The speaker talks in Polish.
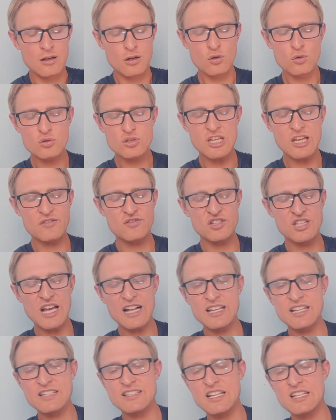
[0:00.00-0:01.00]
Ludzie
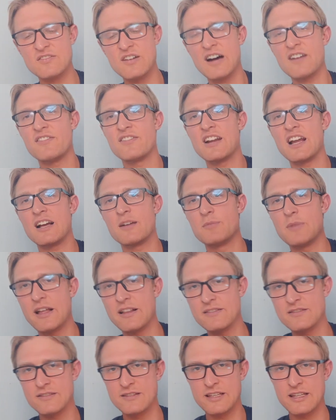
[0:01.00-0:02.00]
wzięli te dwa
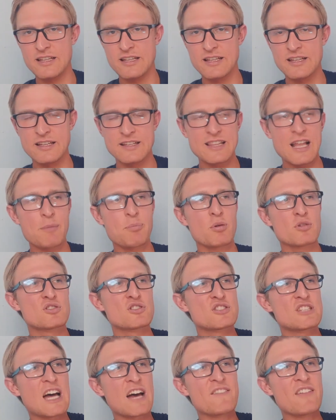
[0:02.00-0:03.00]
fragmenty. Na
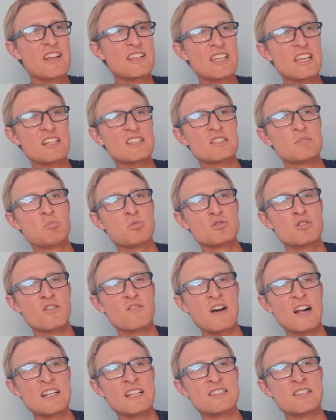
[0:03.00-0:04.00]
podstawie nich
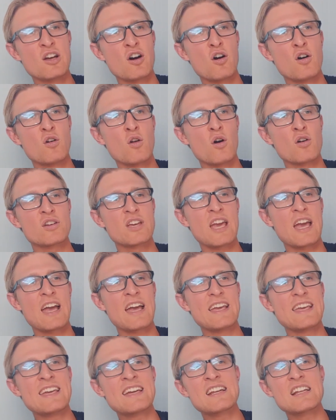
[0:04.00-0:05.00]
zbudowali
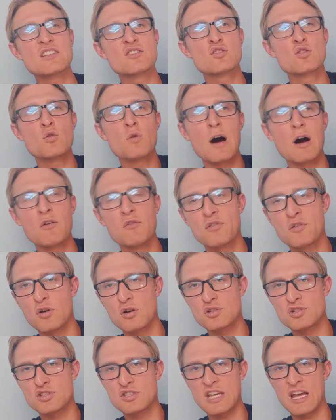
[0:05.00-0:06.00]
teologię i rytuał w
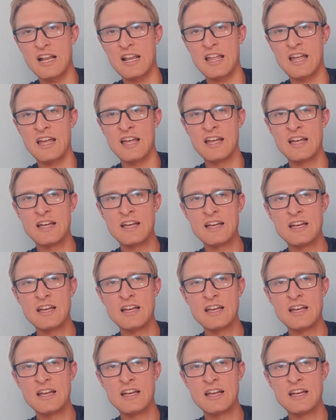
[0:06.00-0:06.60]
kościele.